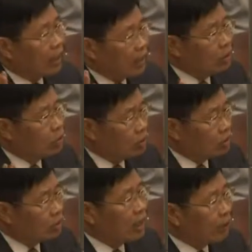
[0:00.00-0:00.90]
安全
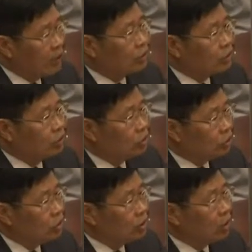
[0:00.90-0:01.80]
上面是
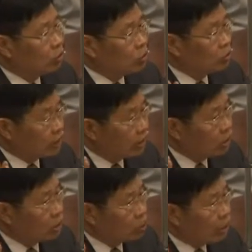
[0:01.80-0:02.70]
需要做拆
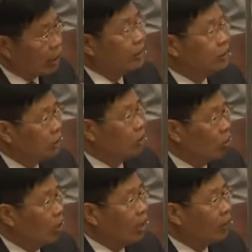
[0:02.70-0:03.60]
除改建的
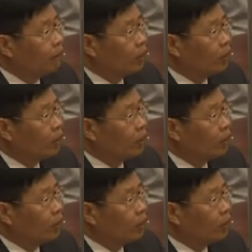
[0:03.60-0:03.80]
话，